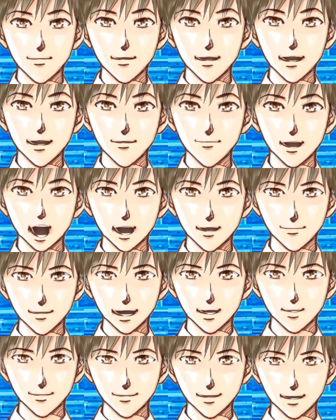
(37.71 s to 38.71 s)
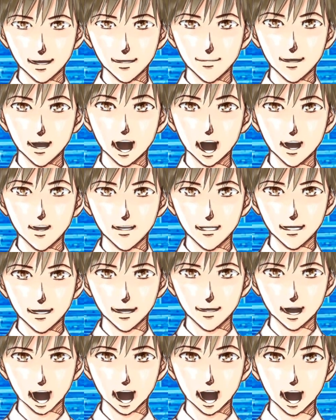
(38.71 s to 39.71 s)
神奈川県と藤沢
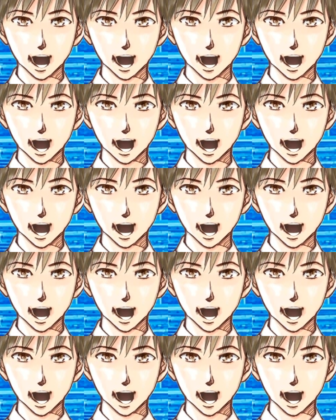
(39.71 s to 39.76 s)
市、